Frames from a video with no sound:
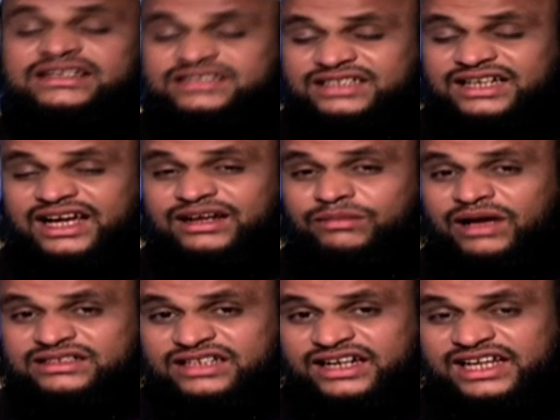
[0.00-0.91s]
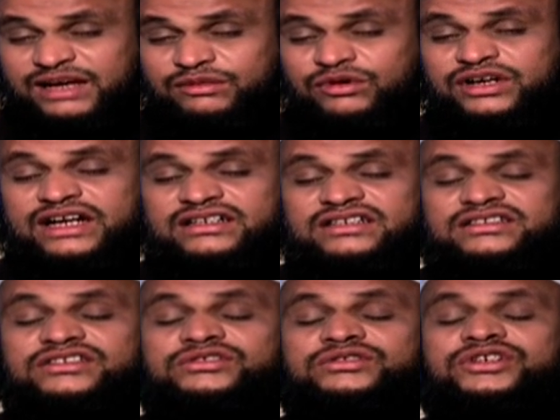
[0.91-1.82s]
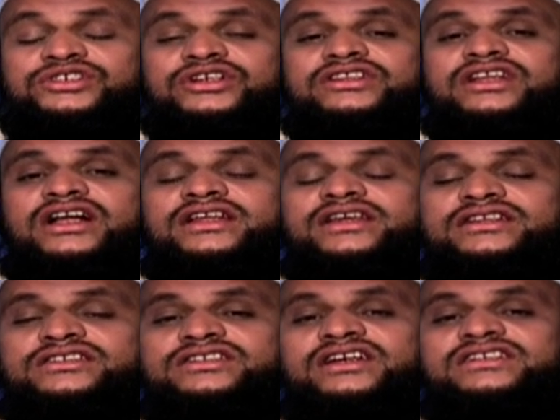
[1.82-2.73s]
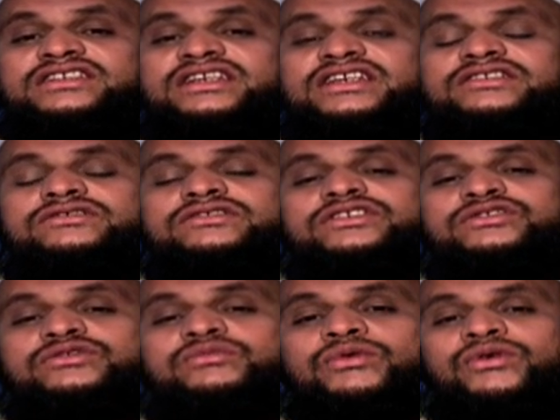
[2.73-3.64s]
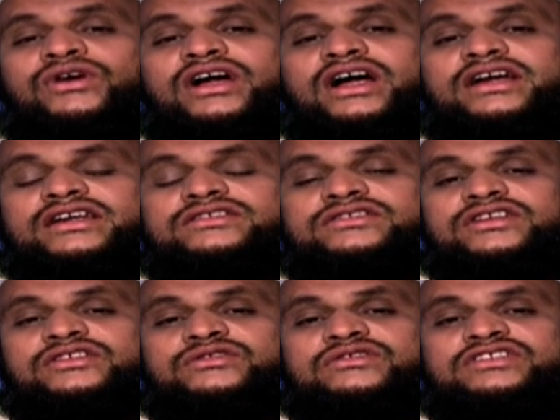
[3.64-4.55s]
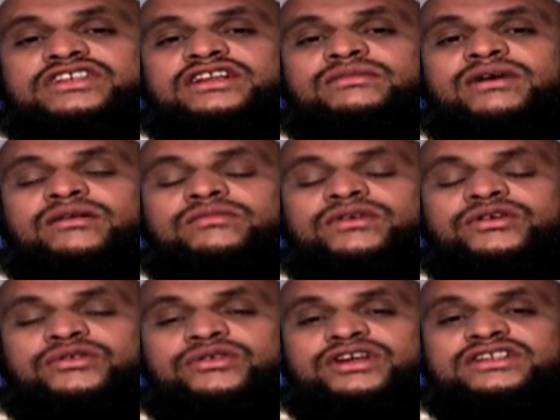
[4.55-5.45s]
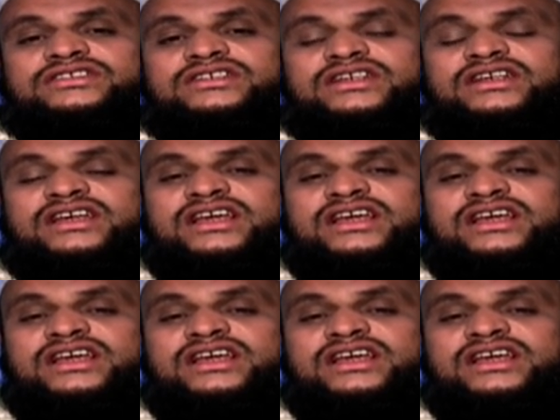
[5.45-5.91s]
আজকাল বাজারে এমন একটা সিচুয়েশন দাঁড়িয়েছে যে কিছু কিছু ব্রোকা কিছু কিছু জেলবাব বের হয়েছে